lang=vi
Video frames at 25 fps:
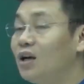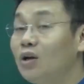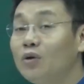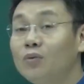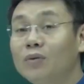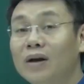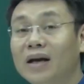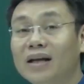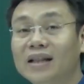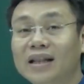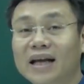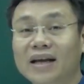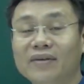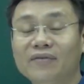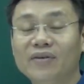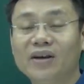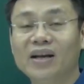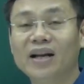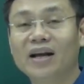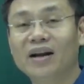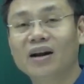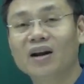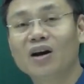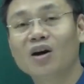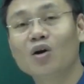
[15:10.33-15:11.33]
lúc nãy thầy
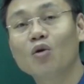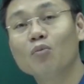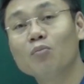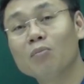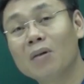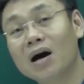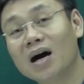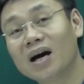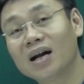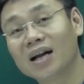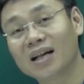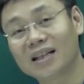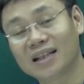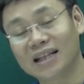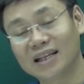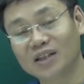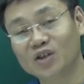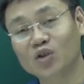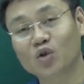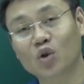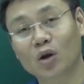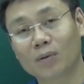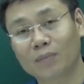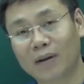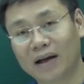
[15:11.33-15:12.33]
viết là r không m là
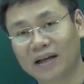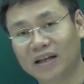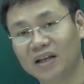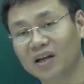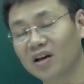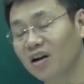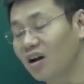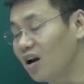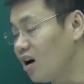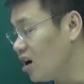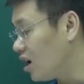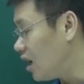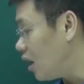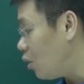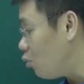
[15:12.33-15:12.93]
tính cho toàn mạch nhưng r